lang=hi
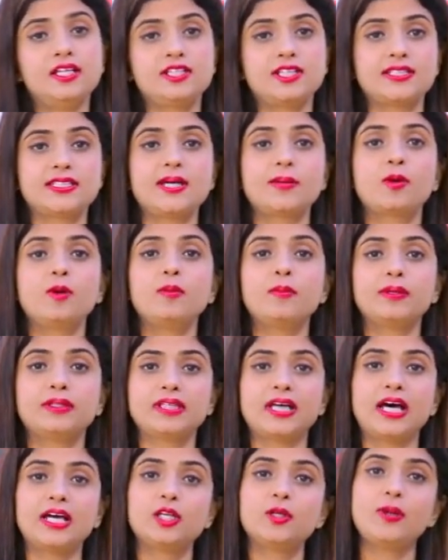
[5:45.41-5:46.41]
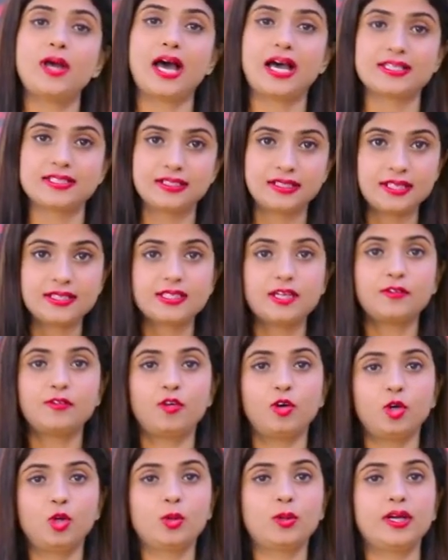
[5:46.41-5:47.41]
जैसे आपको बता रही हूँ एज एट इज़ आप
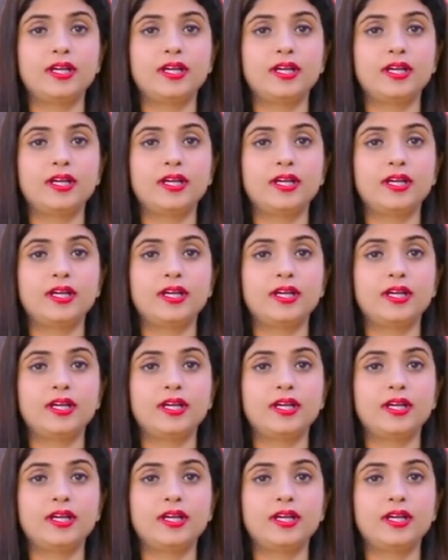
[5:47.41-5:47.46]
फॉलो